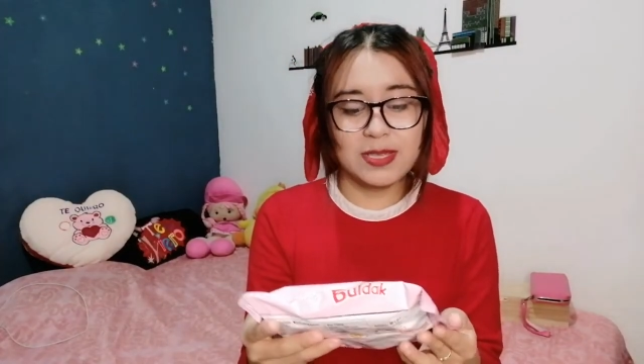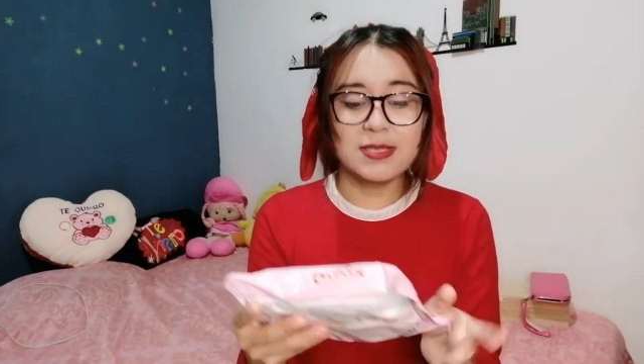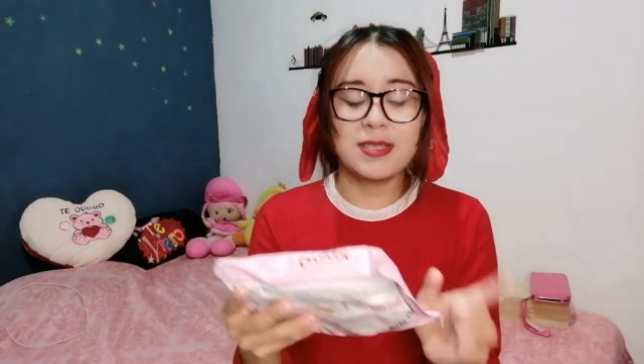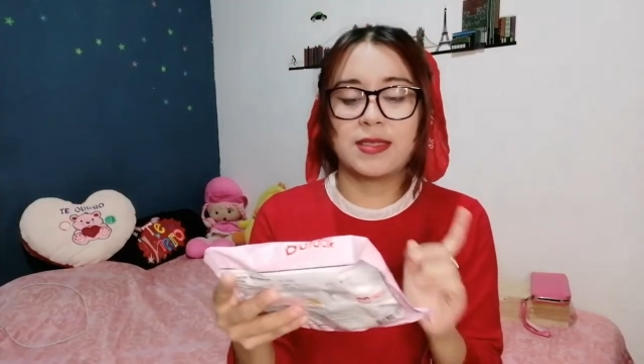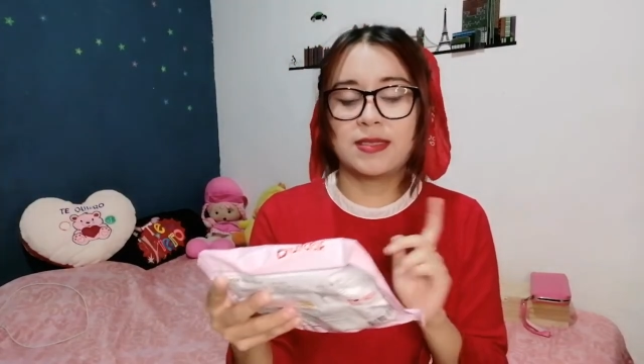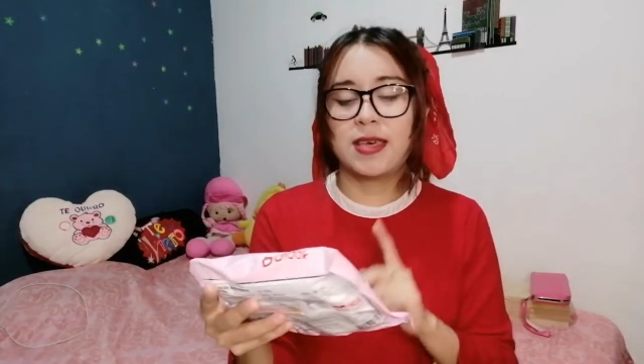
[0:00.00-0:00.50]

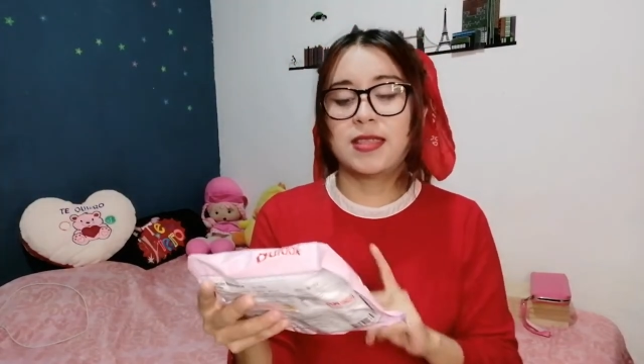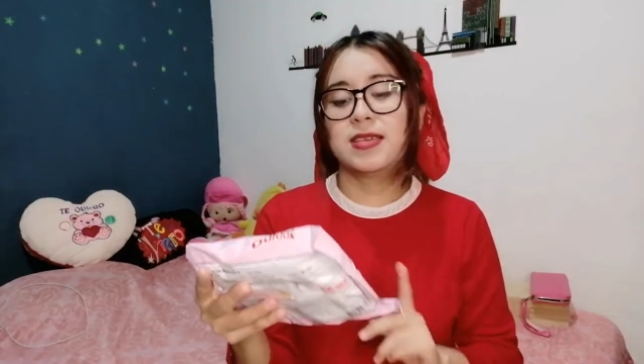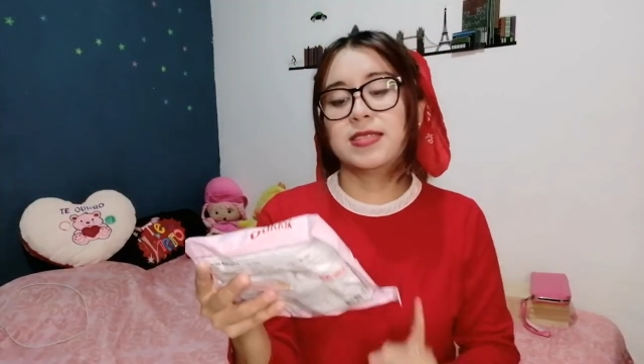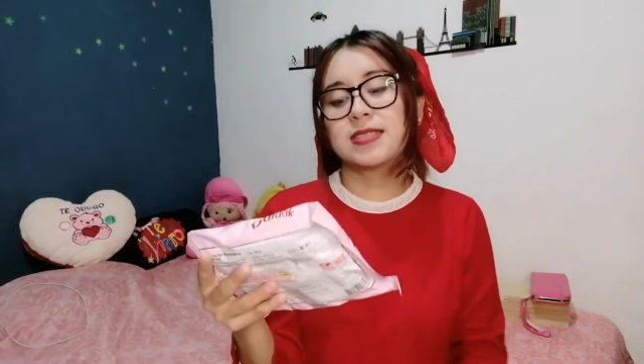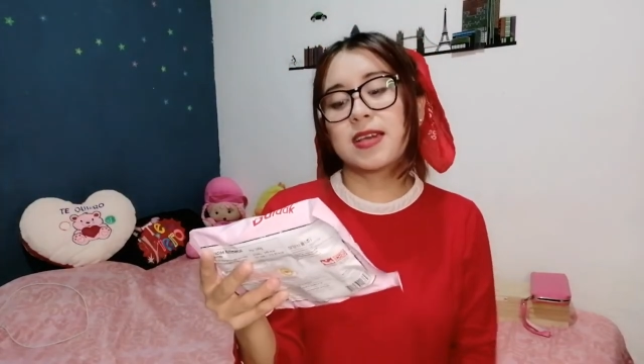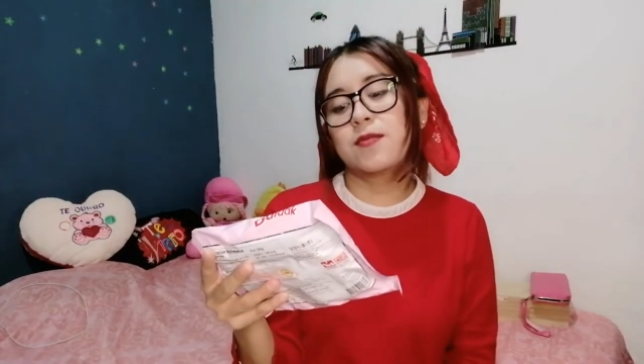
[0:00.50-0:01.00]

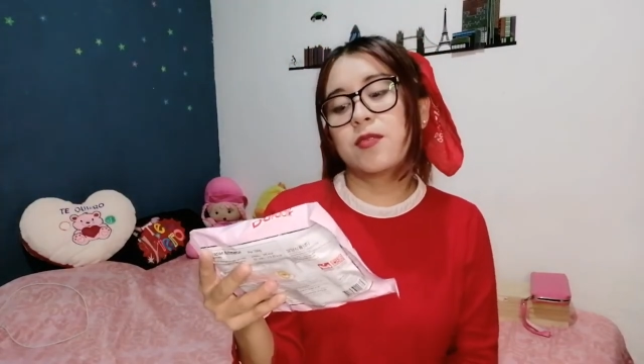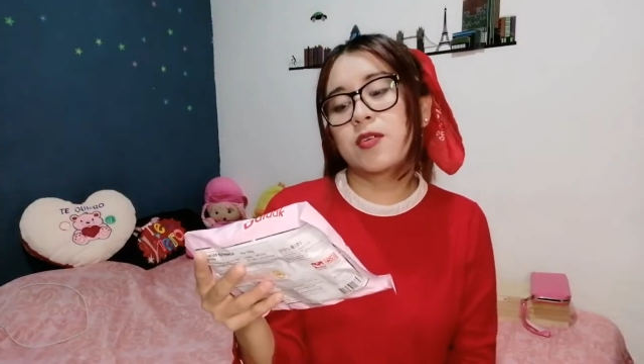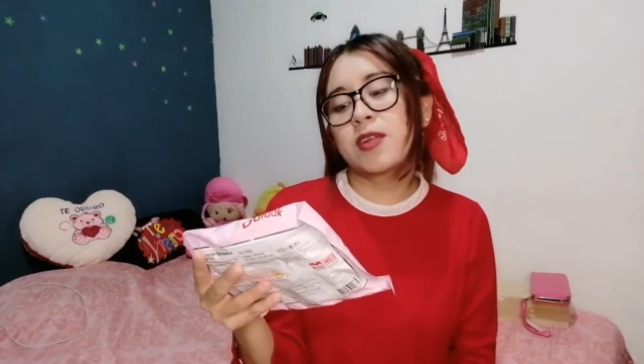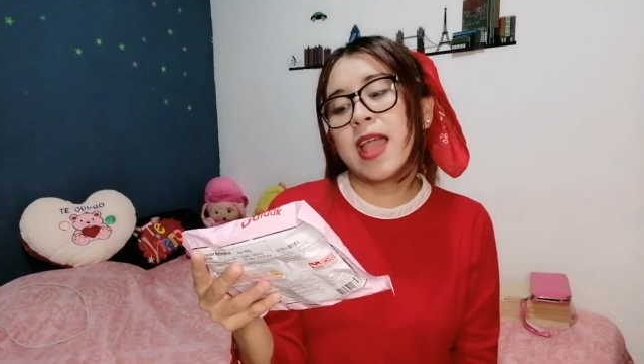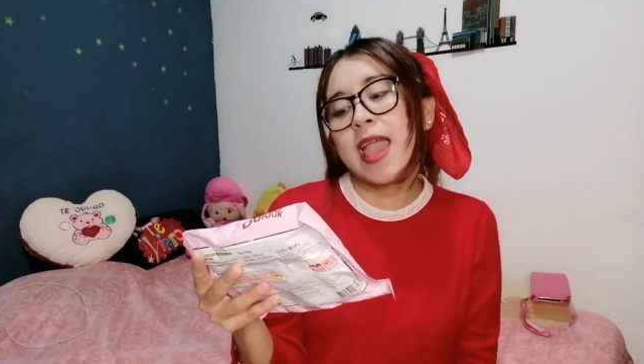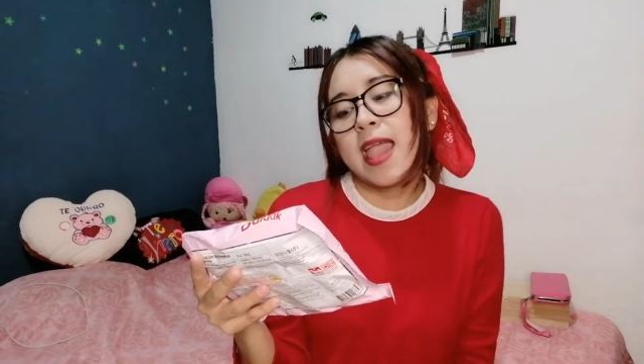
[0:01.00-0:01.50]
instantánea
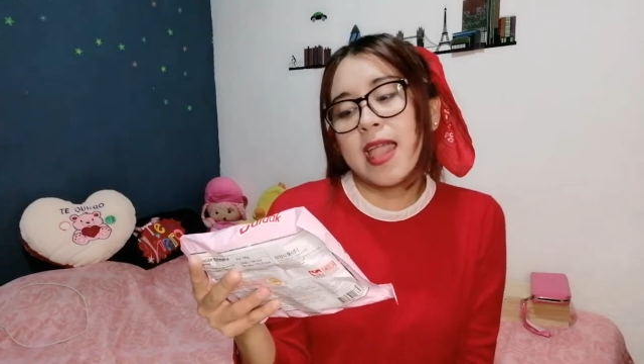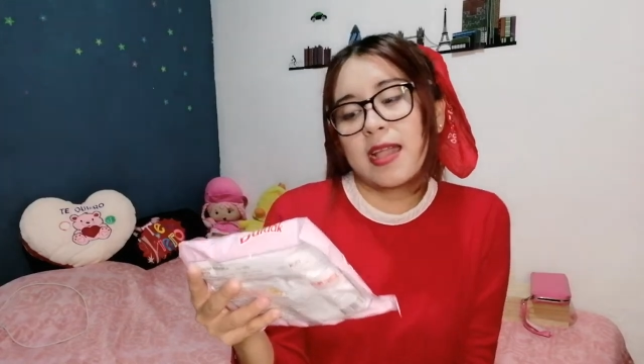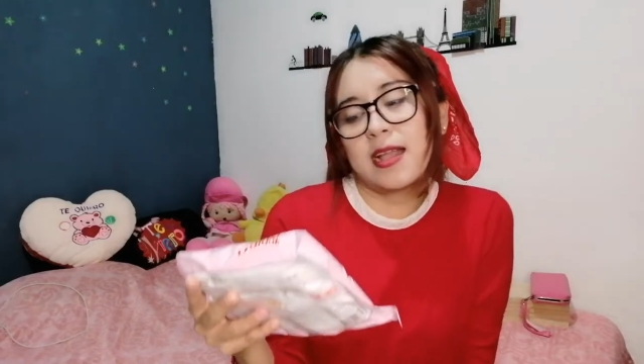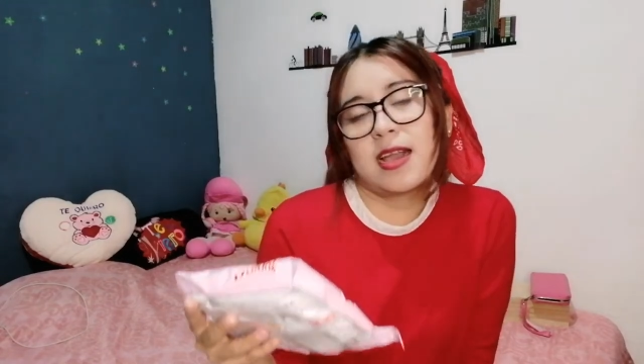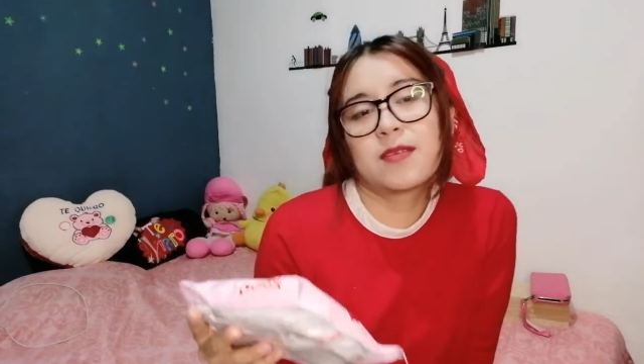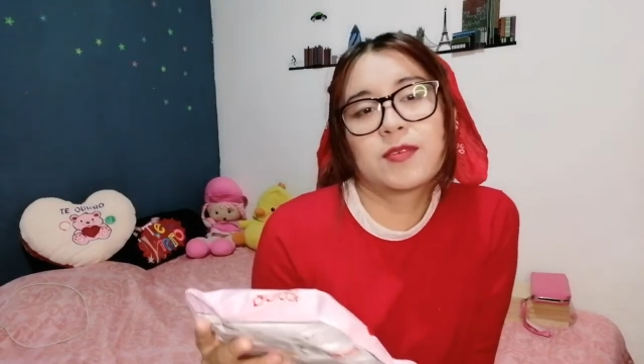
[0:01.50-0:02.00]
sabor
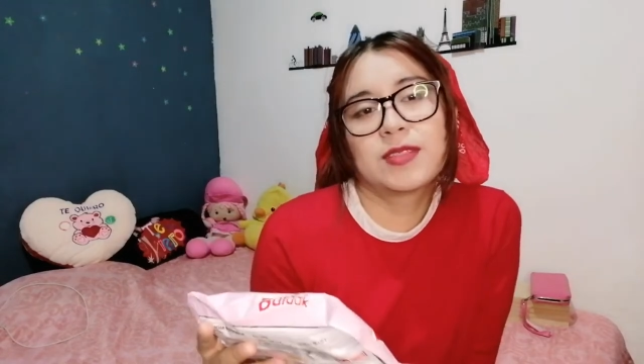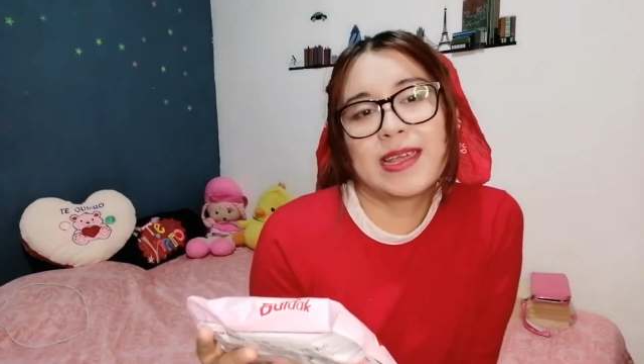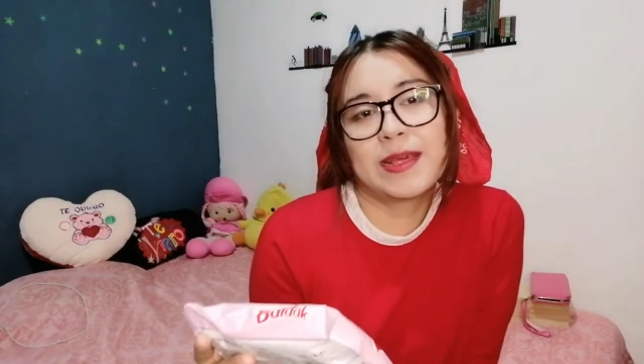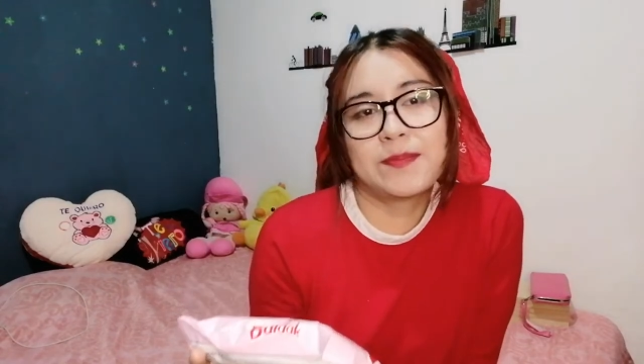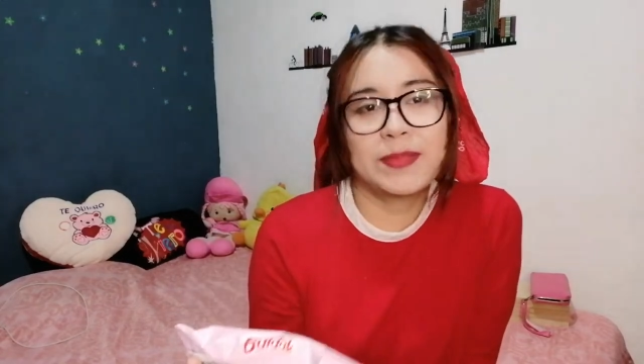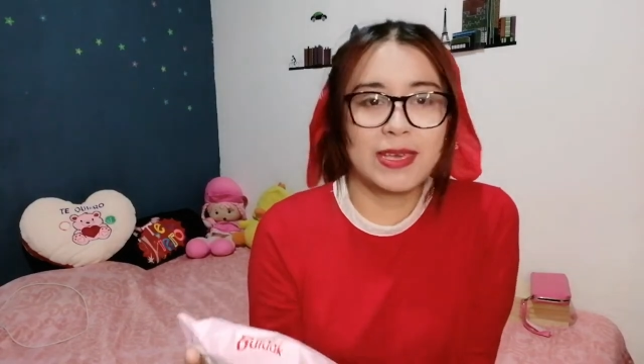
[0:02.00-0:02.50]

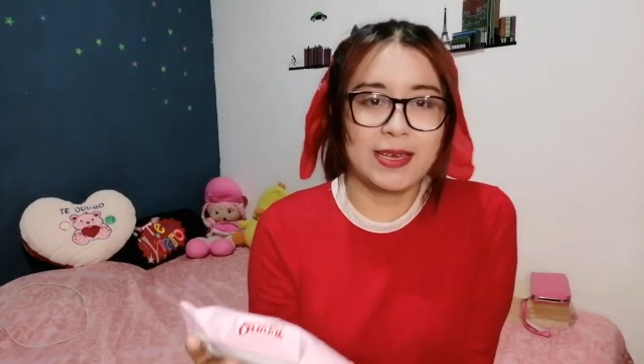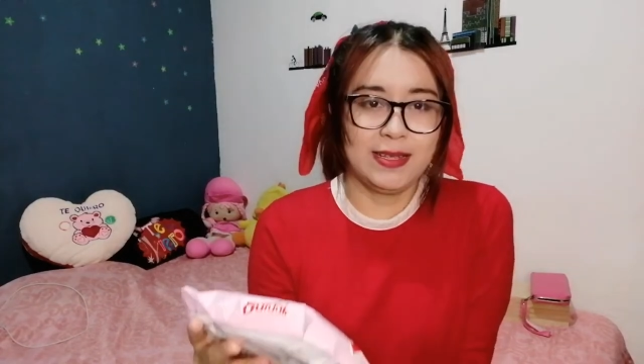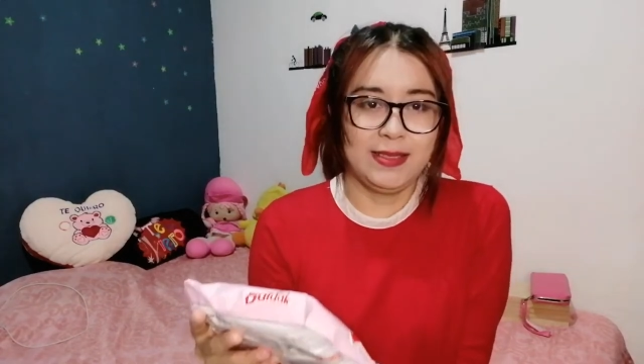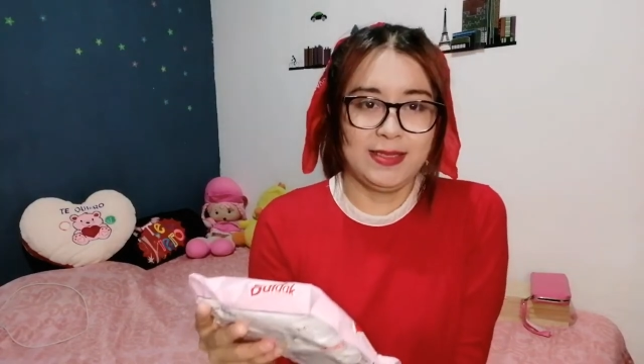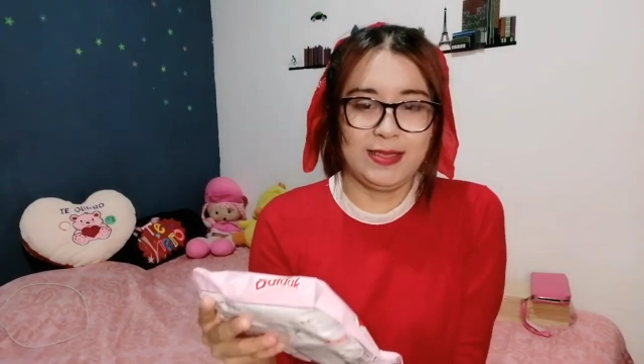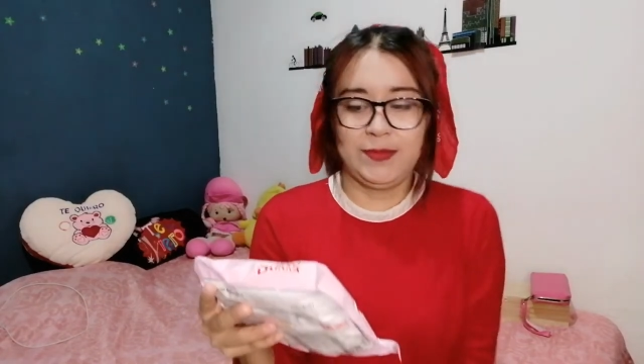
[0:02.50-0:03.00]
carbonara
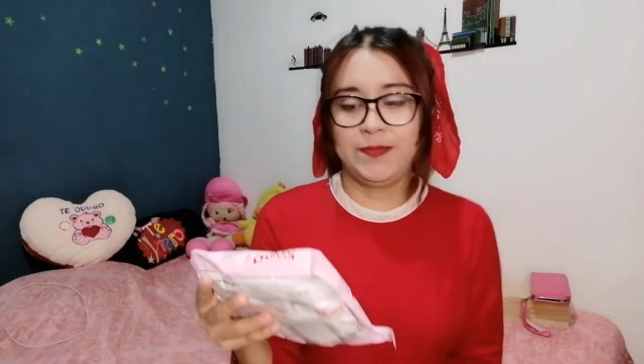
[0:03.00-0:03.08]
picante.